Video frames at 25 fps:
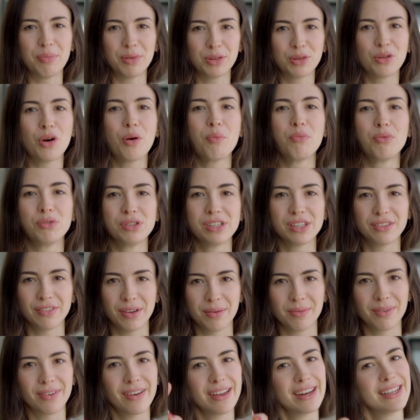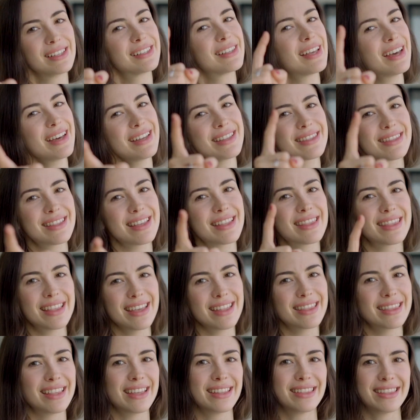пятно будет вам говорить а та
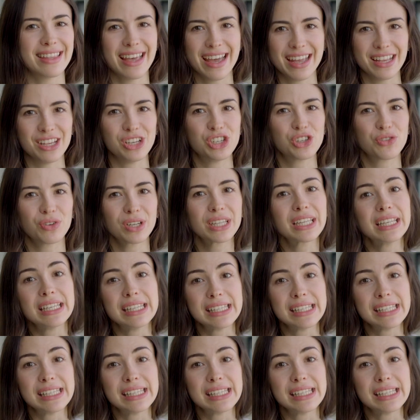та та та ничего ты